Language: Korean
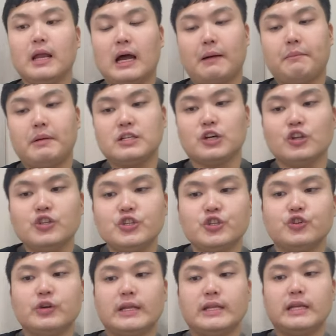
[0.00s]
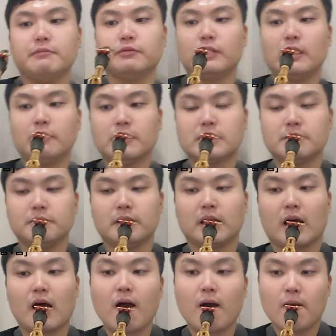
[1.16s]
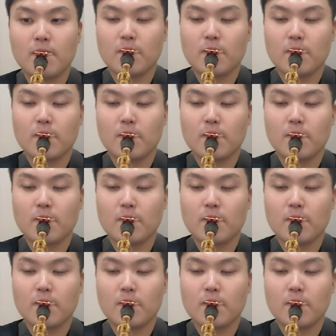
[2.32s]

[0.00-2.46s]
앞에 전주 애드립부터 해보겠습니다.